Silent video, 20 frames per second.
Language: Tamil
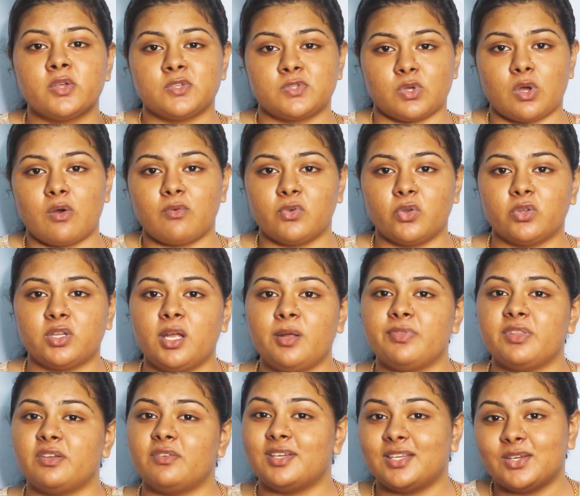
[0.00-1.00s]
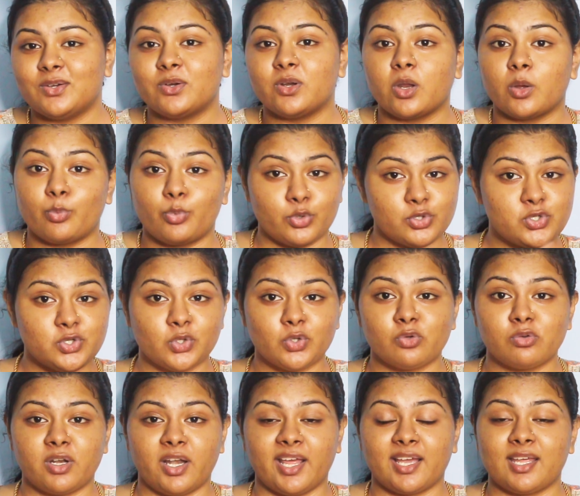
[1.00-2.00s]
ஸோ அவ்வளோதான் இந்த வீடியோ உங்களுக்கு
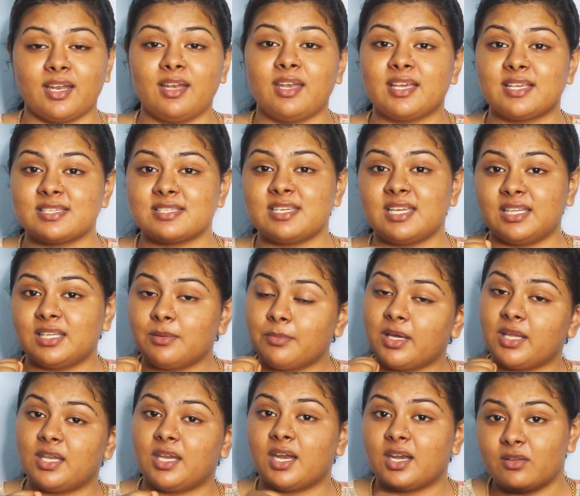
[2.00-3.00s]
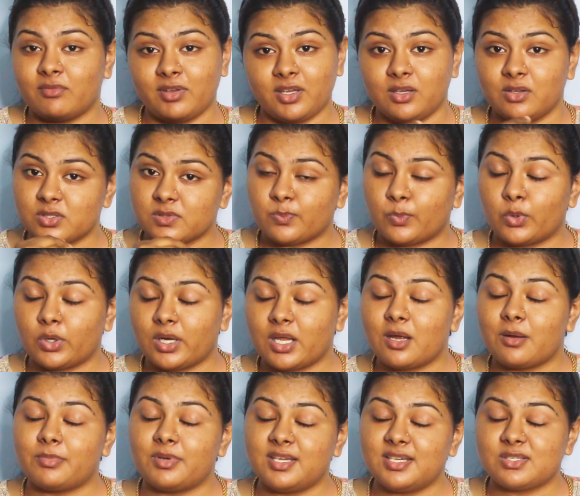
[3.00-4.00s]
பிடிச்சிருக்கும்னு நினைக்கிறேன் நெக்ஸ்ட் எந்த மாதிரியான வீடியோஸ்
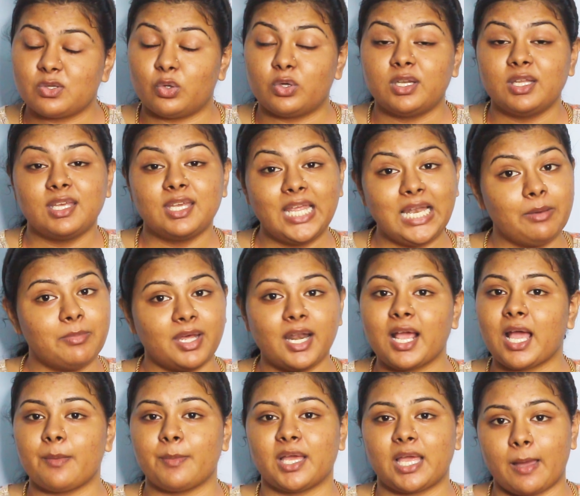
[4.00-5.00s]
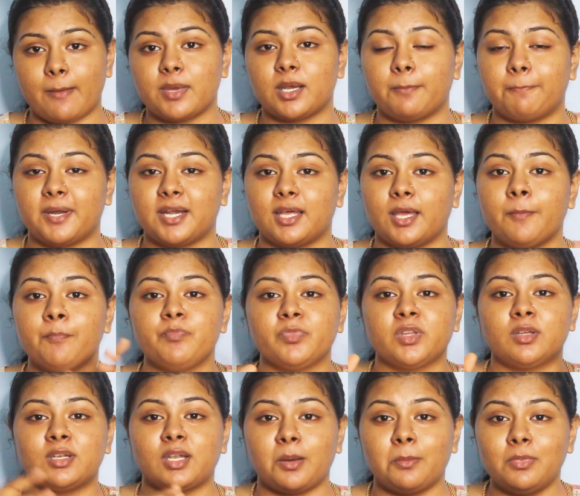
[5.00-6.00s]
போடலாம் அப்படின்னு சொல்லிட்டு கீழே மறக்காமல் கமெண்ட் பண்ணுங்கள்
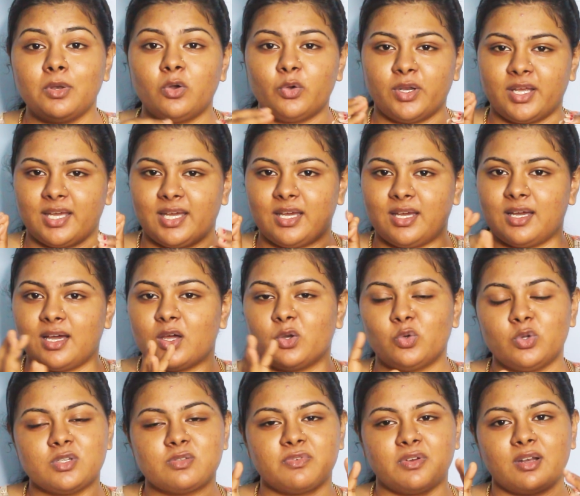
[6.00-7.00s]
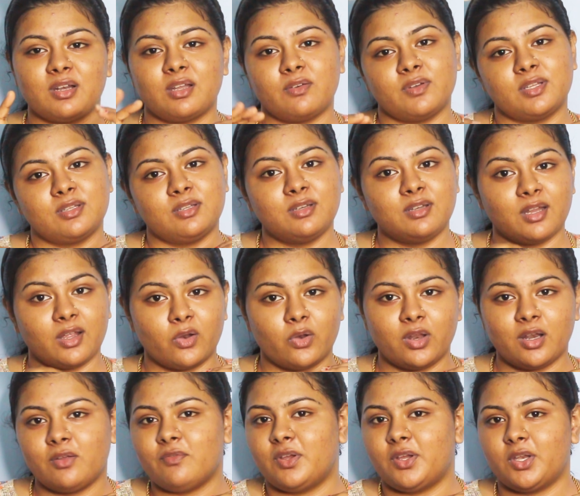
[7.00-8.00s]
நம்மளோட அருள்ஸ் வேர்ல்டில் வந்து
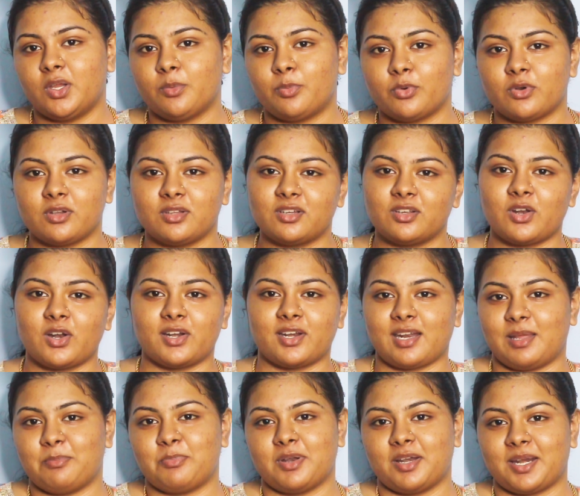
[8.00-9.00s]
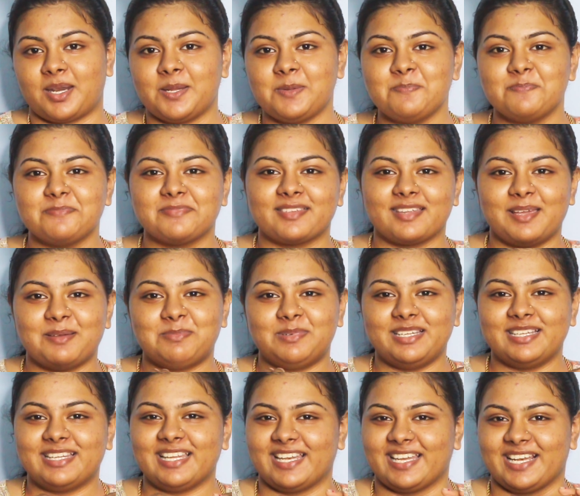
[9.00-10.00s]
ரெகுலராக வீடியோ போடுறதுக்கு நான் ட்ரை பண்ணுறேன்
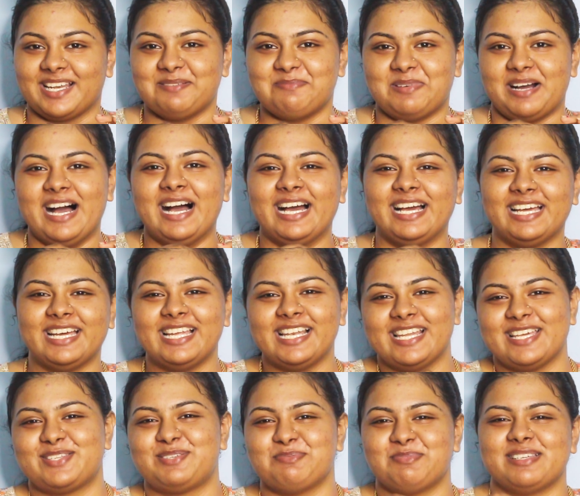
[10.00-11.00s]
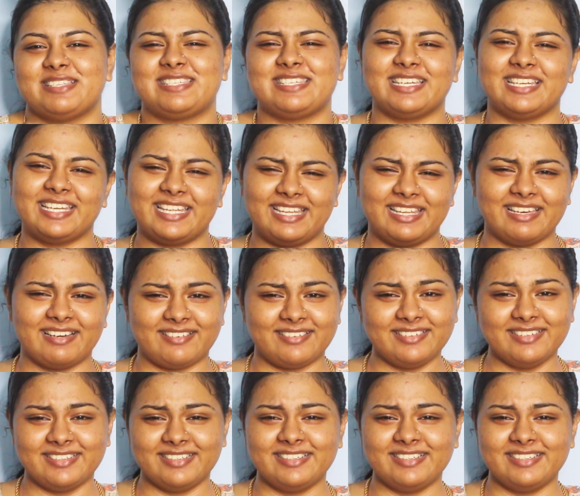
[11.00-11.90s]
எப்படின்னு தெரியலப்பா லட்சுமி சிரிக்கும்